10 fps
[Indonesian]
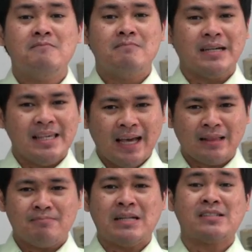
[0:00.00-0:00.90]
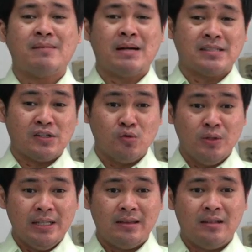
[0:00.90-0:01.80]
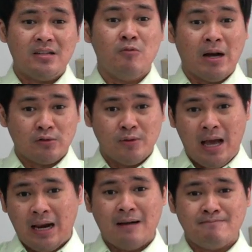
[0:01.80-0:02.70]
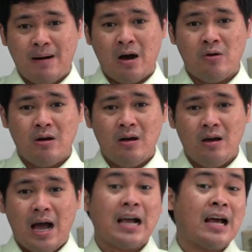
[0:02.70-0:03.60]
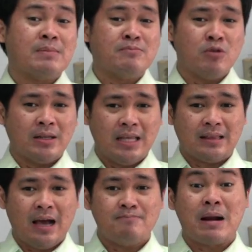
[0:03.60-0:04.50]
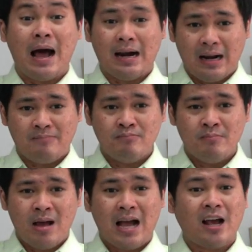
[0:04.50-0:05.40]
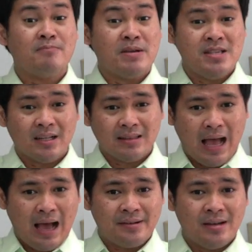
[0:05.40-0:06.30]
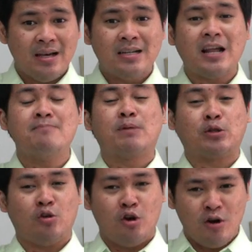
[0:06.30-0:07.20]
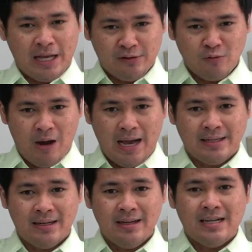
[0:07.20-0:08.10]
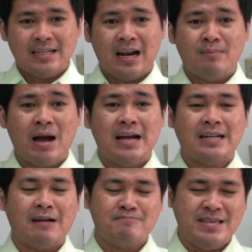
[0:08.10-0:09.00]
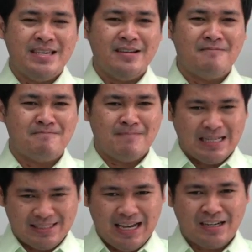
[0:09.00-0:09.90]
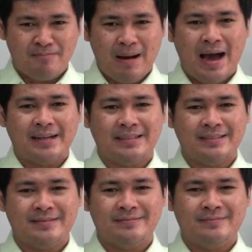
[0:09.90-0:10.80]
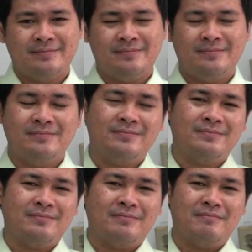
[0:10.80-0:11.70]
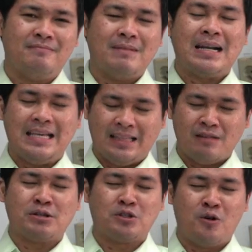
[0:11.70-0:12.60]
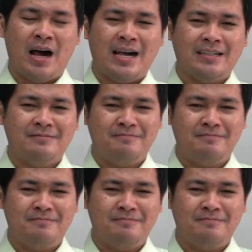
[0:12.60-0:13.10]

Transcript: Mengingat masa-masa sulit di waktu yang lampau akan membuat kita berharap akan penyertaan dan pertolongan Tuhan dalam menghadapi masa depan. Mari kita berdoa.